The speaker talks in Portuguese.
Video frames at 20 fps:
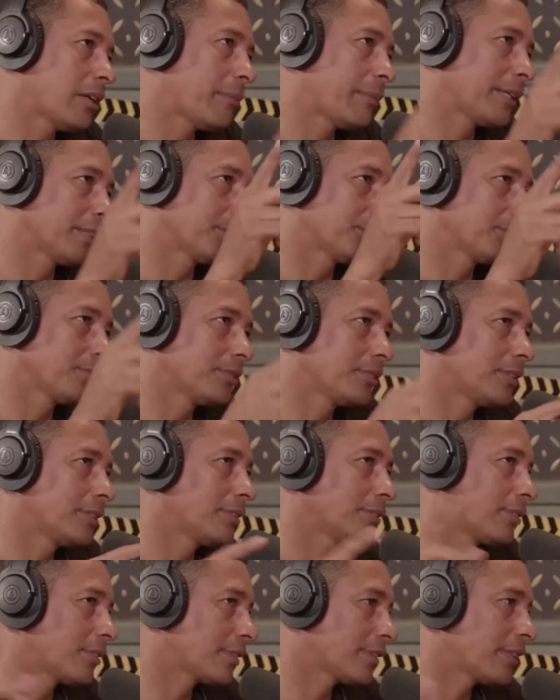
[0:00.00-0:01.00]
no Amazonas,
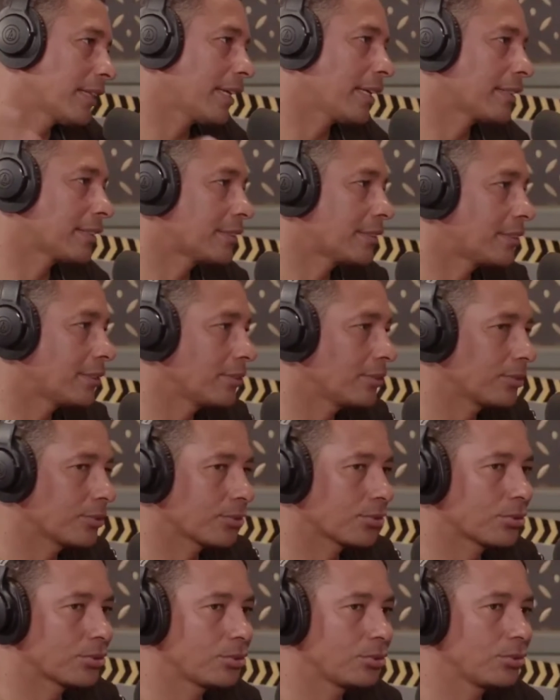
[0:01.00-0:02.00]
no Nordeste, no
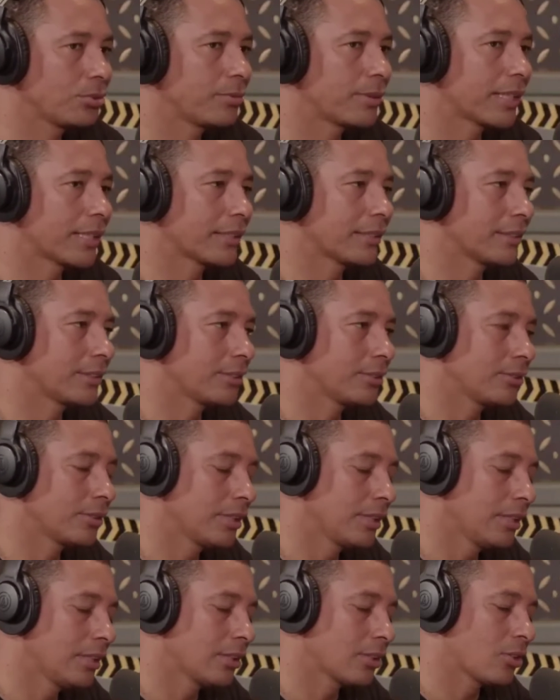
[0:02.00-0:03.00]
sul do Brasil.
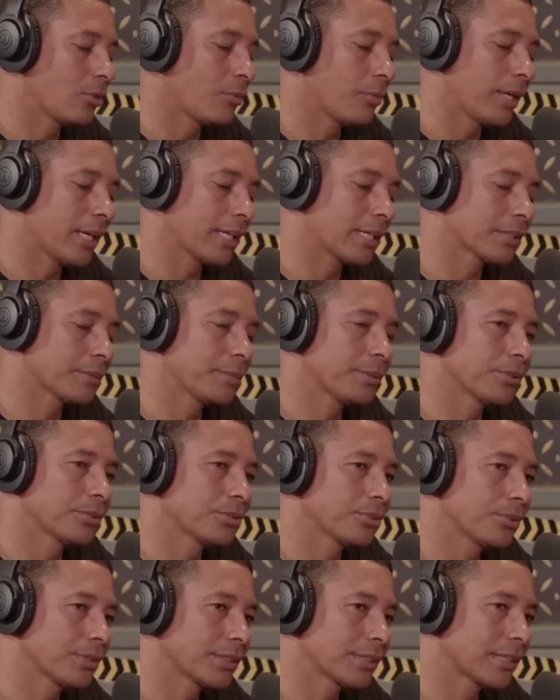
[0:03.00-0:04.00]
Como é que as
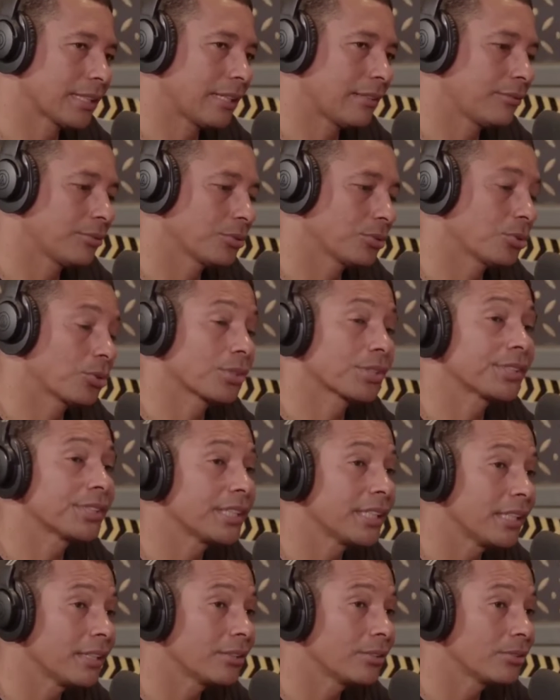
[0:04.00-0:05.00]
pessoas estavam
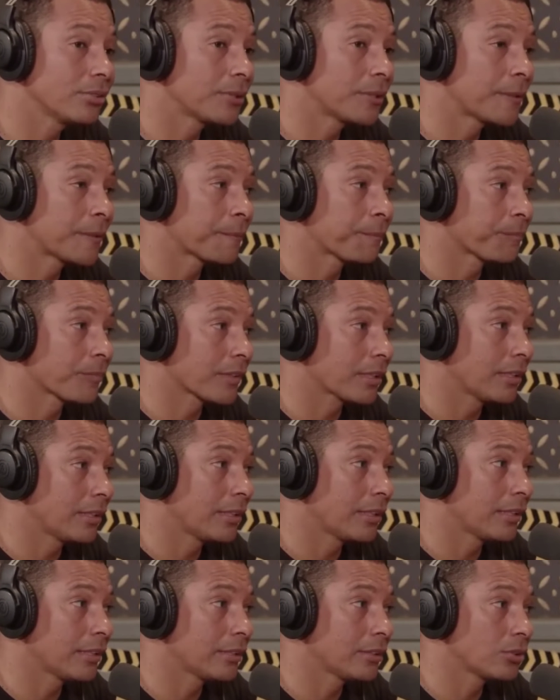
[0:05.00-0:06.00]
torcendo,
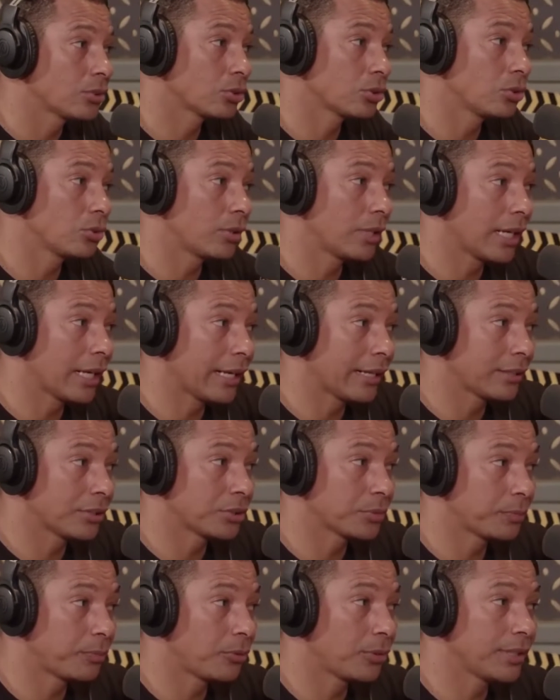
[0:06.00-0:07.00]
Nossa. né? os
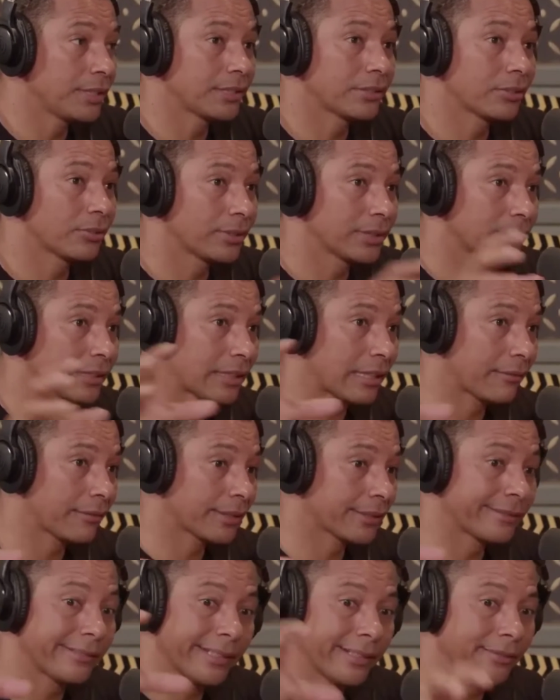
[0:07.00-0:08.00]
lugares, pontes onde
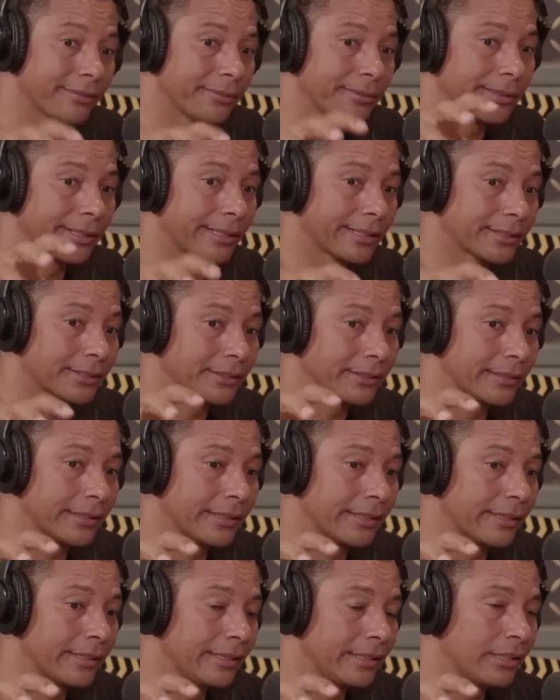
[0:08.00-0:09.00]
estava tendo as,
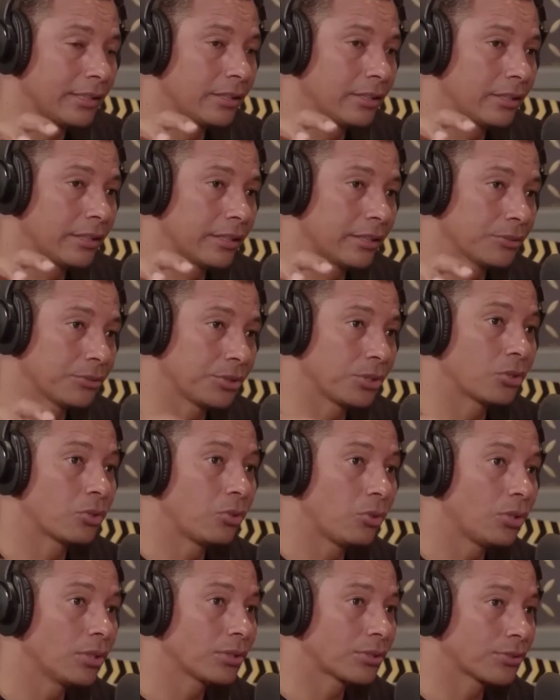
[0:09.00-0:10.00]
é, é, os
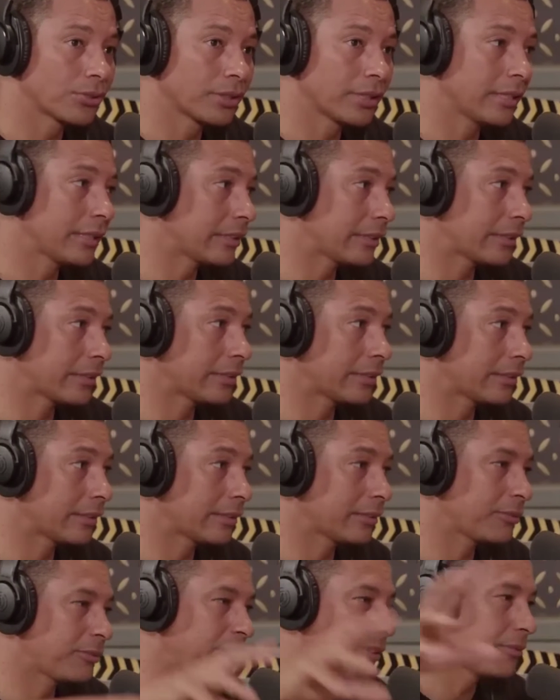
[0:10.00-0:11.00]
encontros,
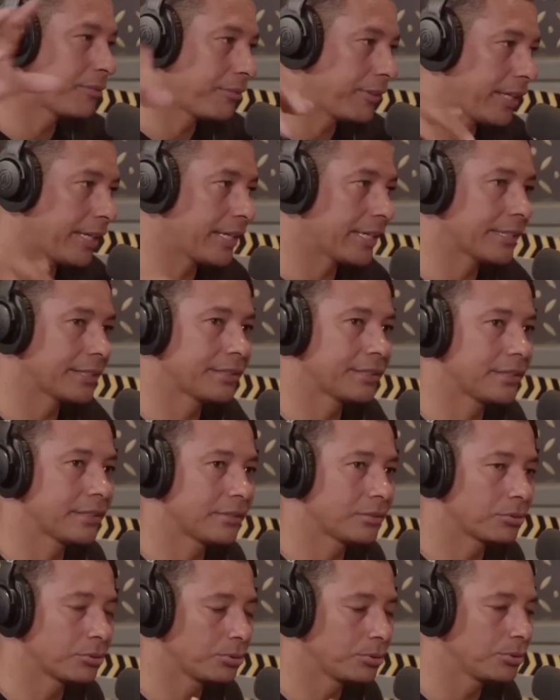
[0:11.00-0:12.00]
né? O fanfest
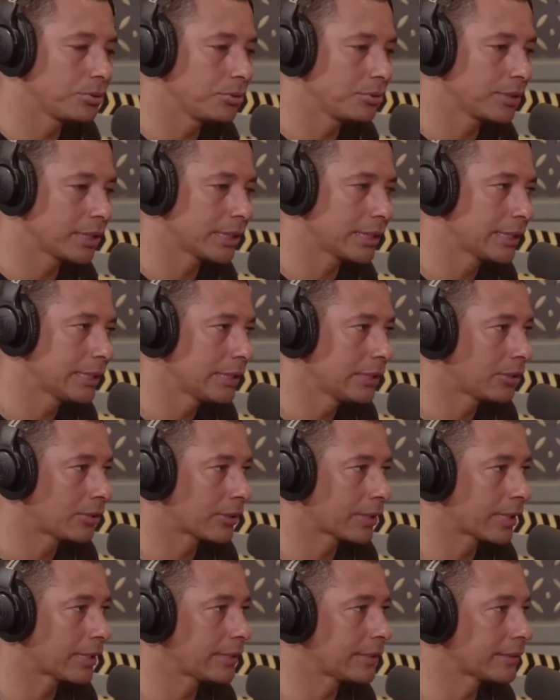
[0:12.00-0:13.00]
e tudo. As né, galera na
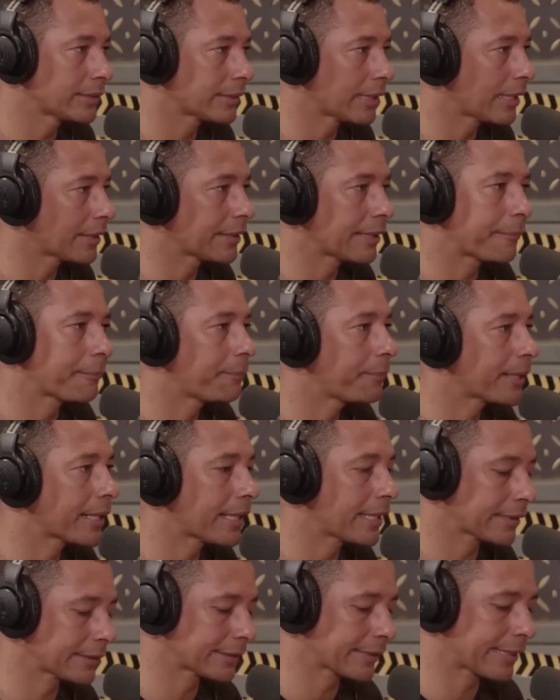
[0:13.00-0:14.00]
Organizar praça, na
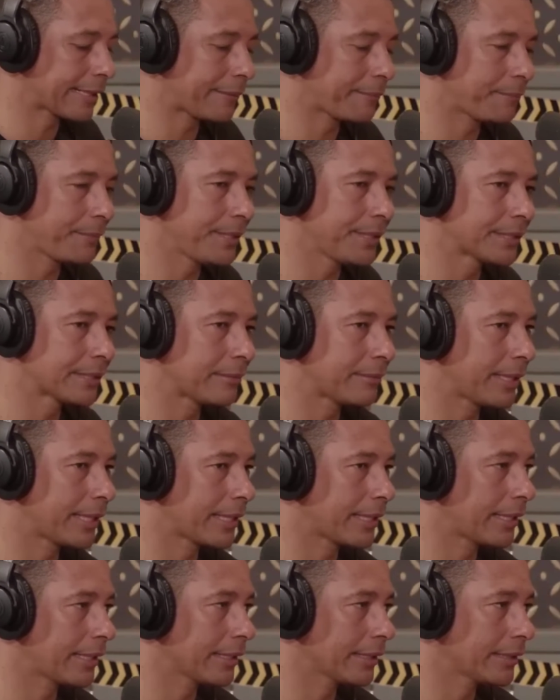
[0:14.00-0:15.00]
praça, assim, camisa
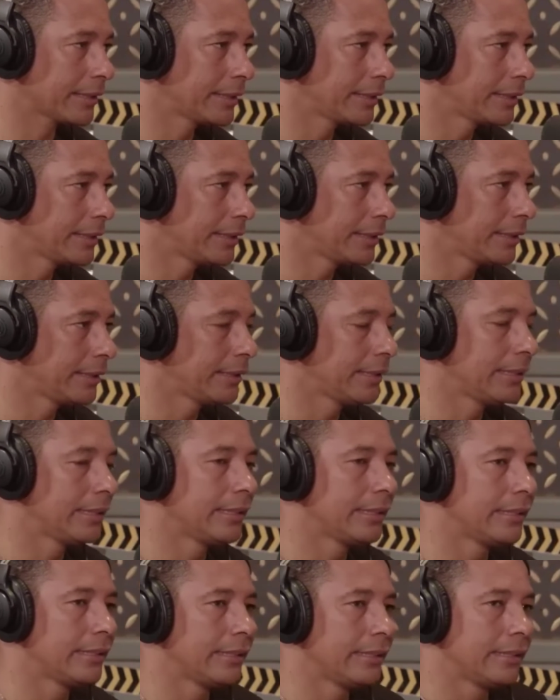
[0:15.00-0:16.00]
amarela. As ruas
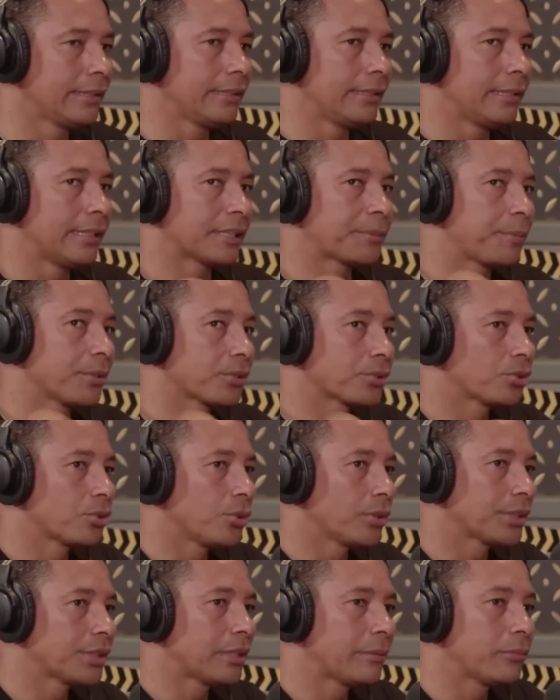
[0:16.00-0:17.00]
pintadas. As pessoas
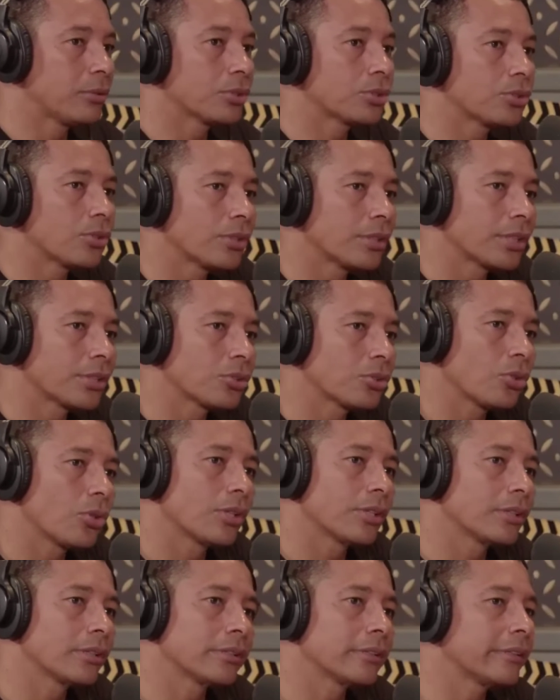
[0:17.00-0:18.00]
Todo mundo com o cabelo do
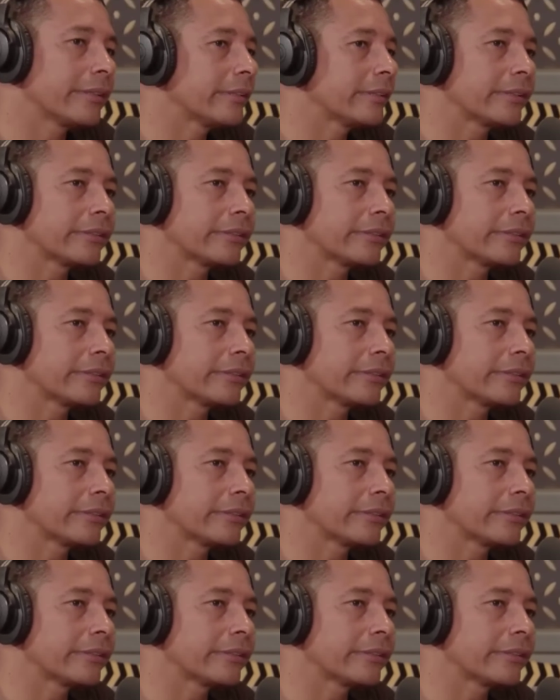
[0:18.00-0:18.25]
Ronaldo.